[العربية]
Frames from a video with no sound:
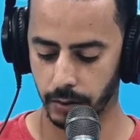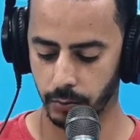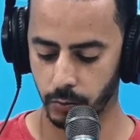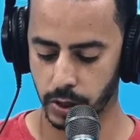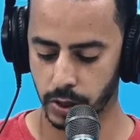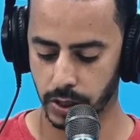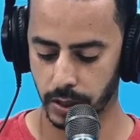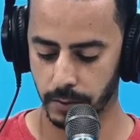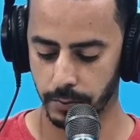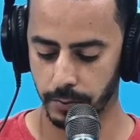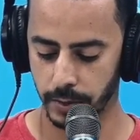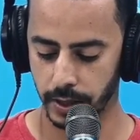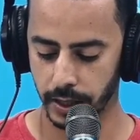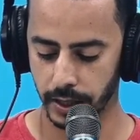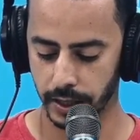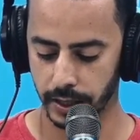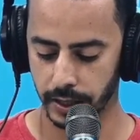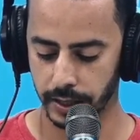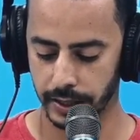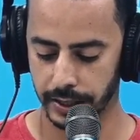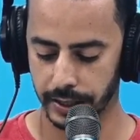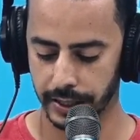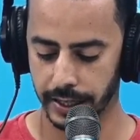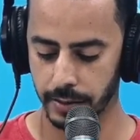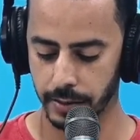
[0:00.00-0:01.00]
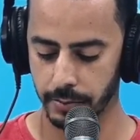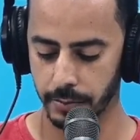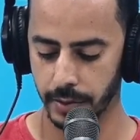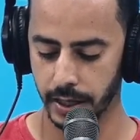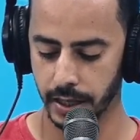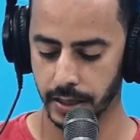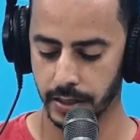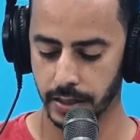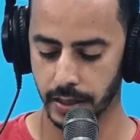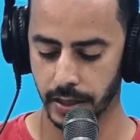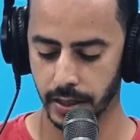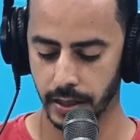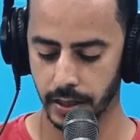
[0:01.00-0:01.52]
الموزمبيق
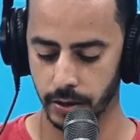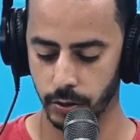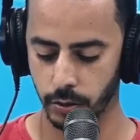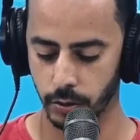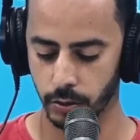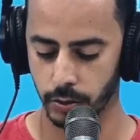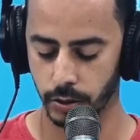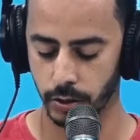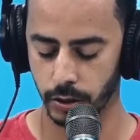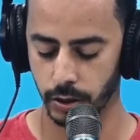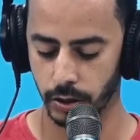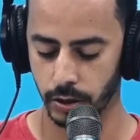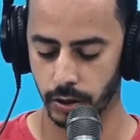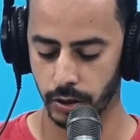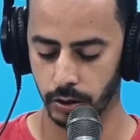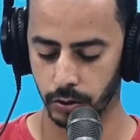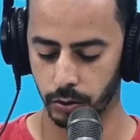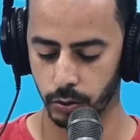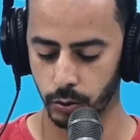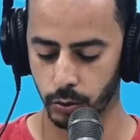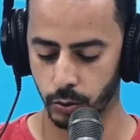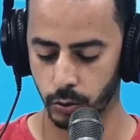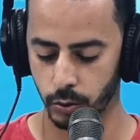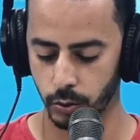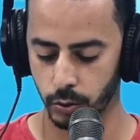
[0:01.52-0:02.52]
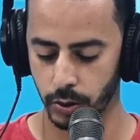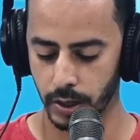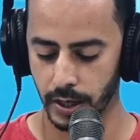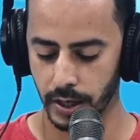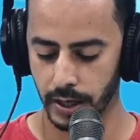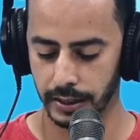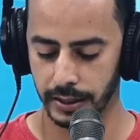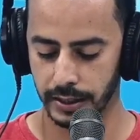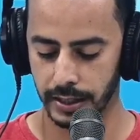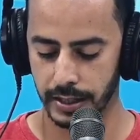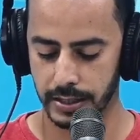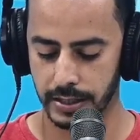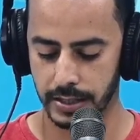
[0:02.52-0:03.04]
غامبيا سيراليون التوغو
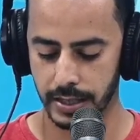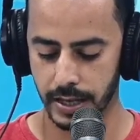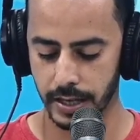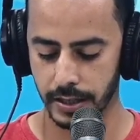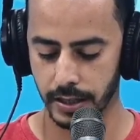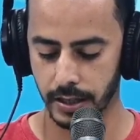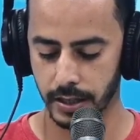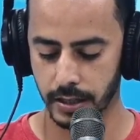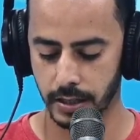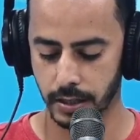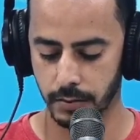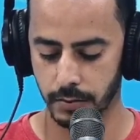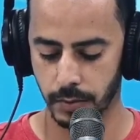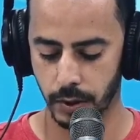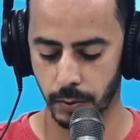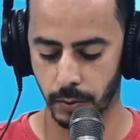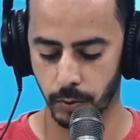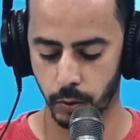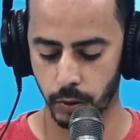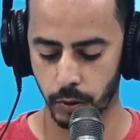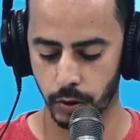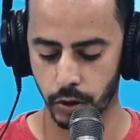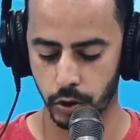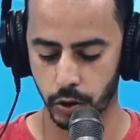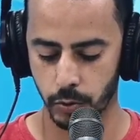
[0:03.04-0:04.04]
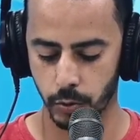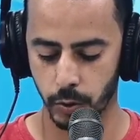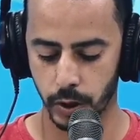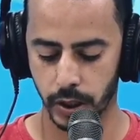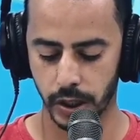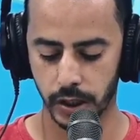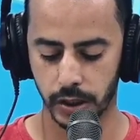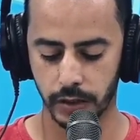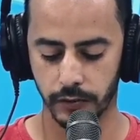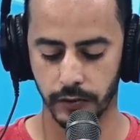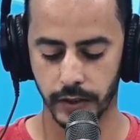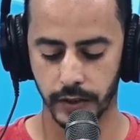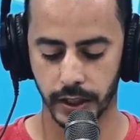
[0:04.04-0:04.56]
تنزانيا زيمبابوي
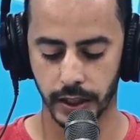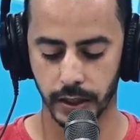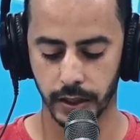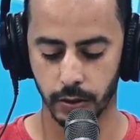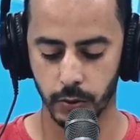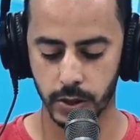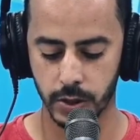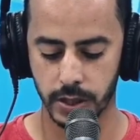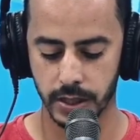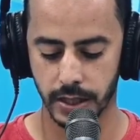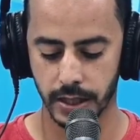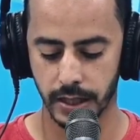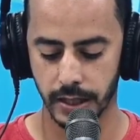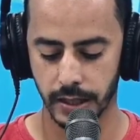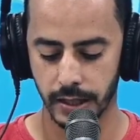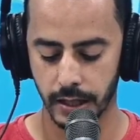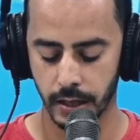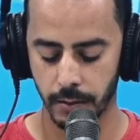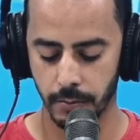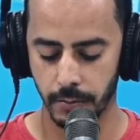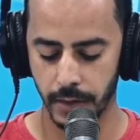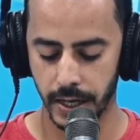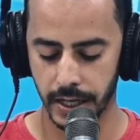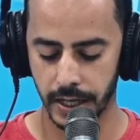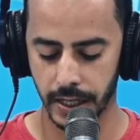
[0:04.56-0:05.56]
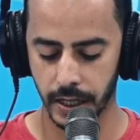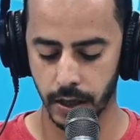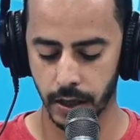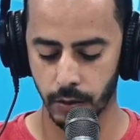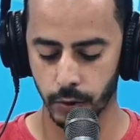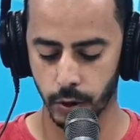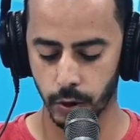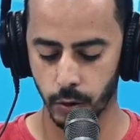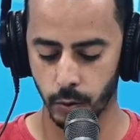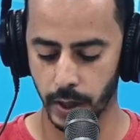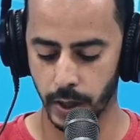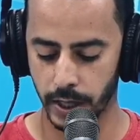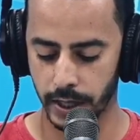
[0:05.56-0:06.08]
جمهورية أفريقيا الوسطى
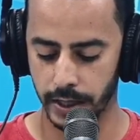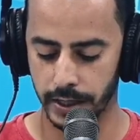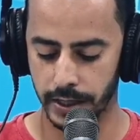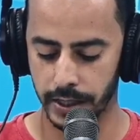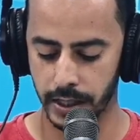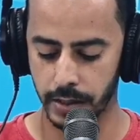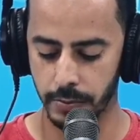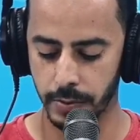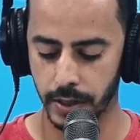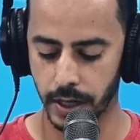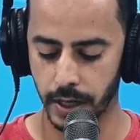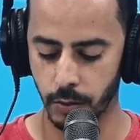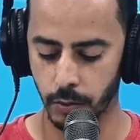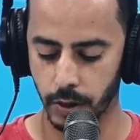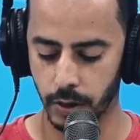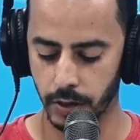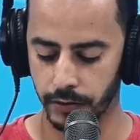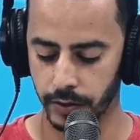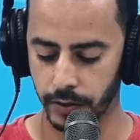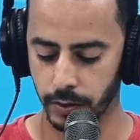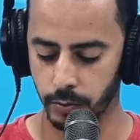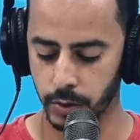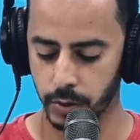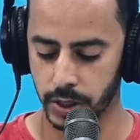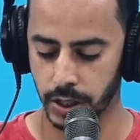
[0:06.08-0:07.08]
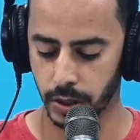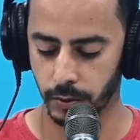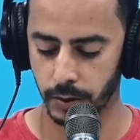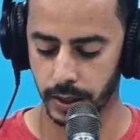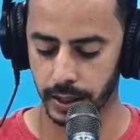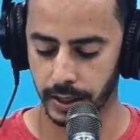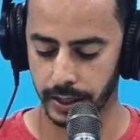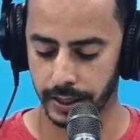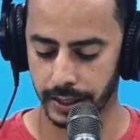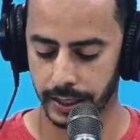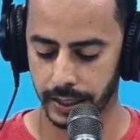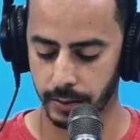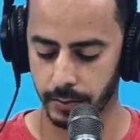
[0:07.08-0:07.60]
مالاوي وليبيا وفي المستوى
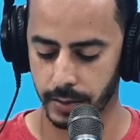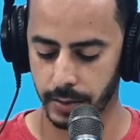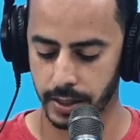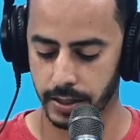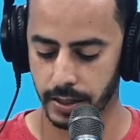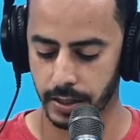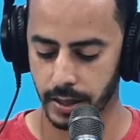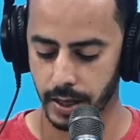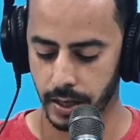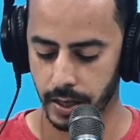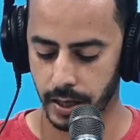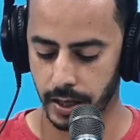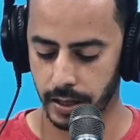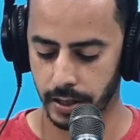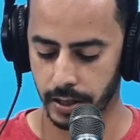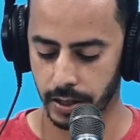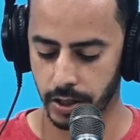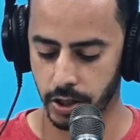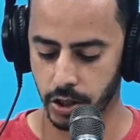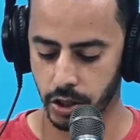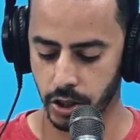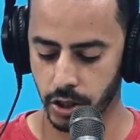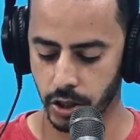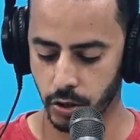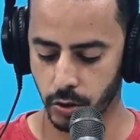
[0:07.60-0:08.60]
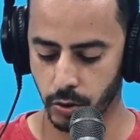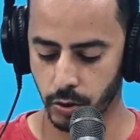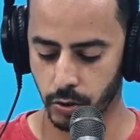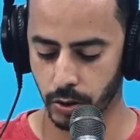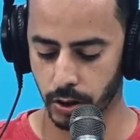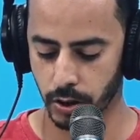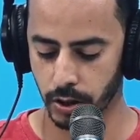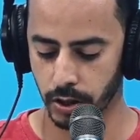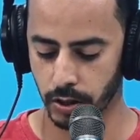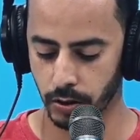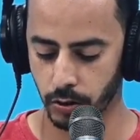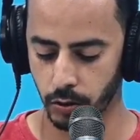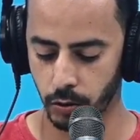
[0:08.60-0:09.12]
الخامس النيجر
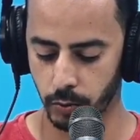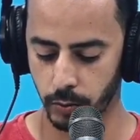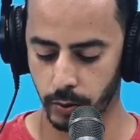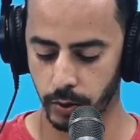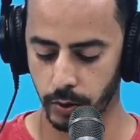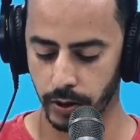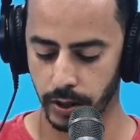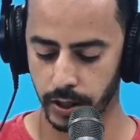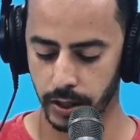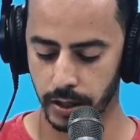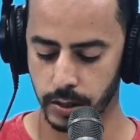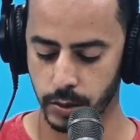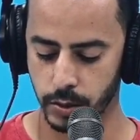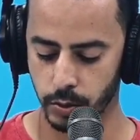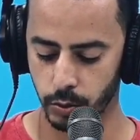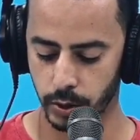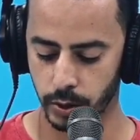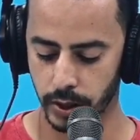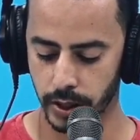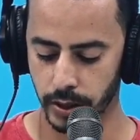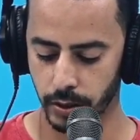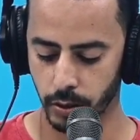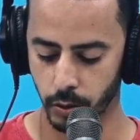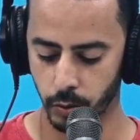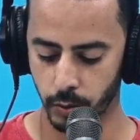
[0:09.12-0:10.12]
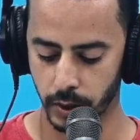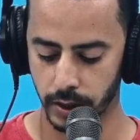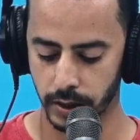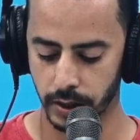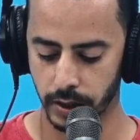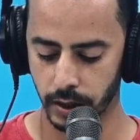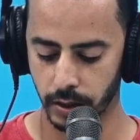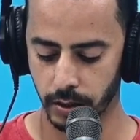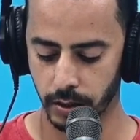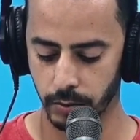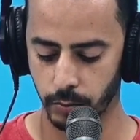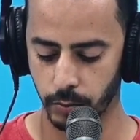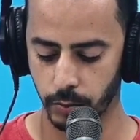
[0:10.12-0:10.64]
جزر القمر السودان
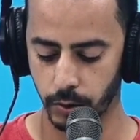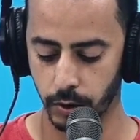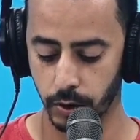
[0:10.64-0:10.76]
رواندا